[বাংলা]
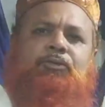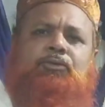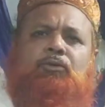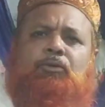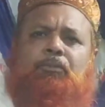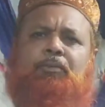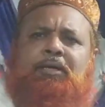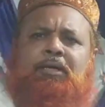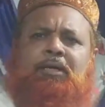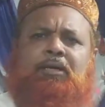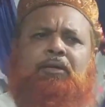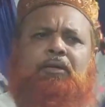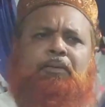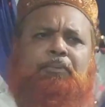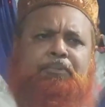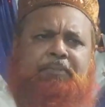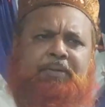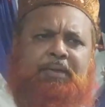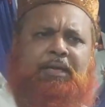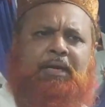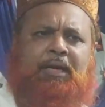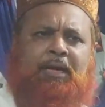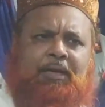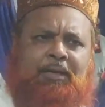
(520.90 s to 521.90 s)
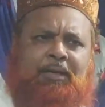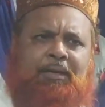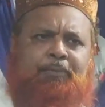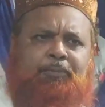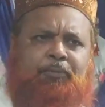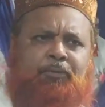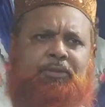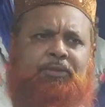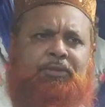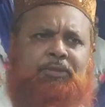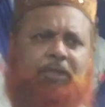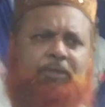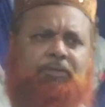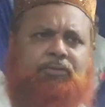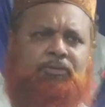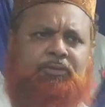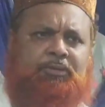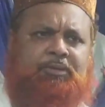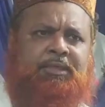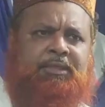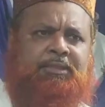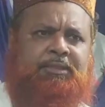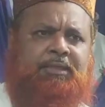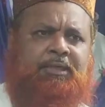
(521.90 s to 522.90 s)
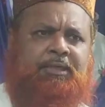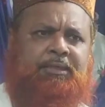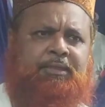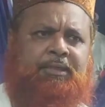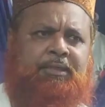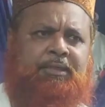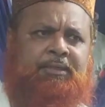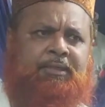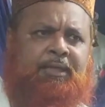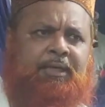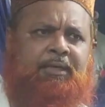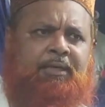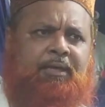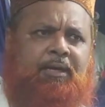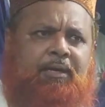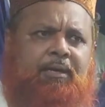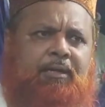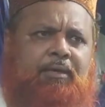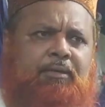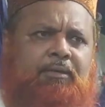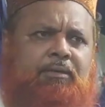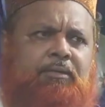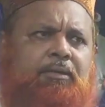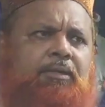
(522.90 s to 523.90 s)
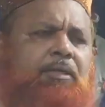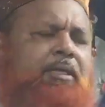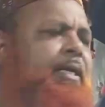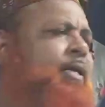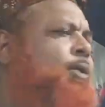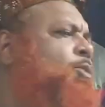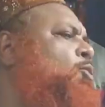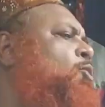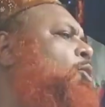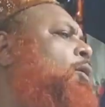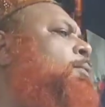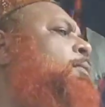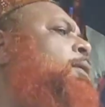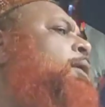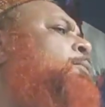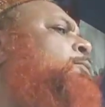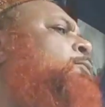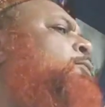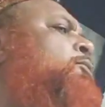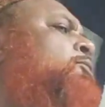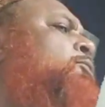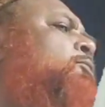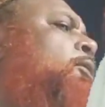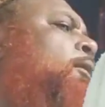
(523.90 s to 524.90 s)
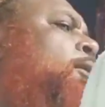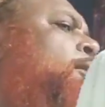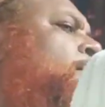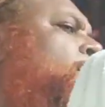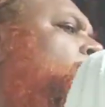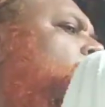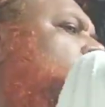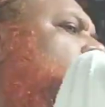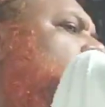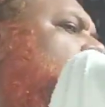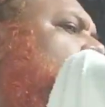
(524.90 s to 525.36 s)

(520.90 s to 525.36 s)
সোবান রব্বিয়াল আলা পড়তে হয় তো সেজদায় যে তাই না এই কবার পড়তে হয়